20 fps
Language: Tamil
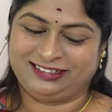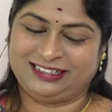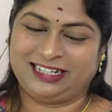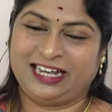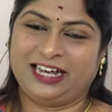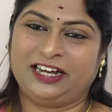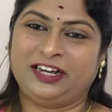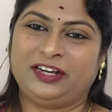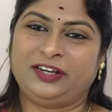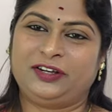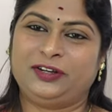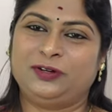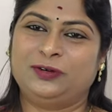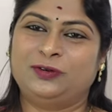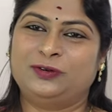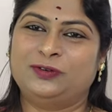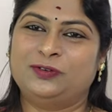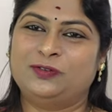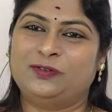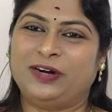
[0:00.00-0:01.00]
தேங்க்யூ
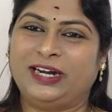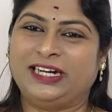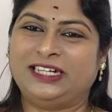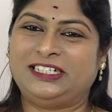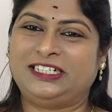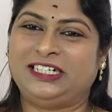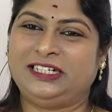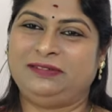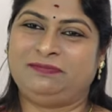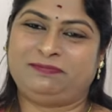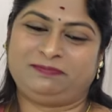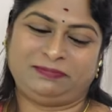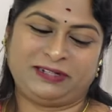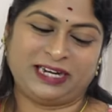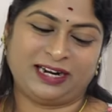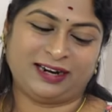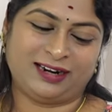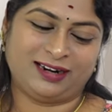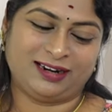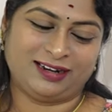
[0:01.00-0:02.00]
ஒயிட் ஷீப்
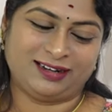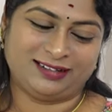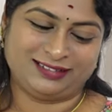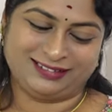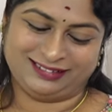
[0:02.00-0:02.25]
கனடா